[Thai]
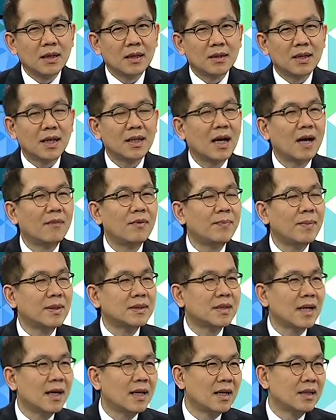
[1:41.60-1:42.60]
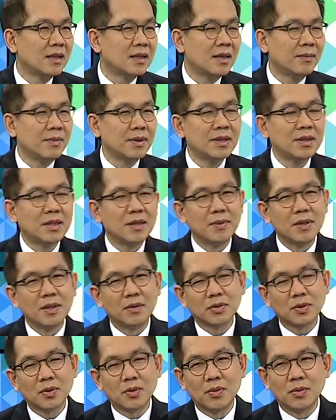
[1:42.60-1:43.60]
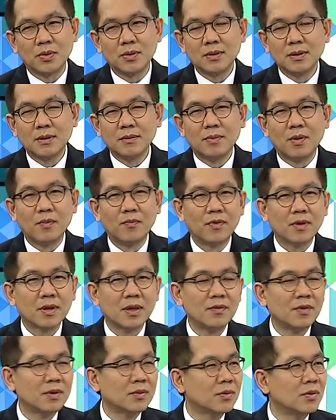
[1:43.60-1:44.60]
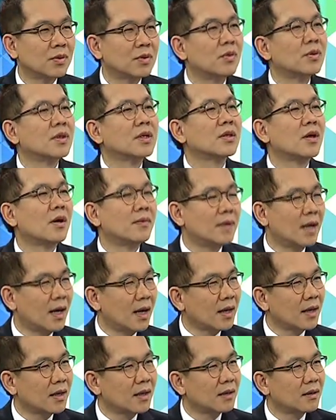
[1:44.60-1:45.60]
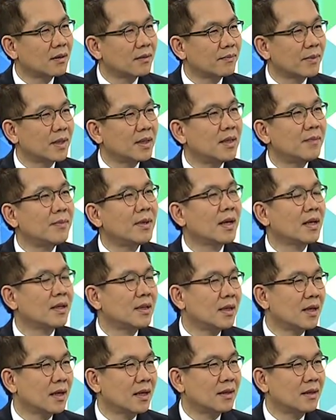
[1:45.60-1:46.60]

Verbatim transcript: ถ้าถามว่าปัจจัยอะไรที่ทำให้ GDP เราโตผมคิดว่าทุกคนคงจะตอบได้ปีนี้มีอะไรดี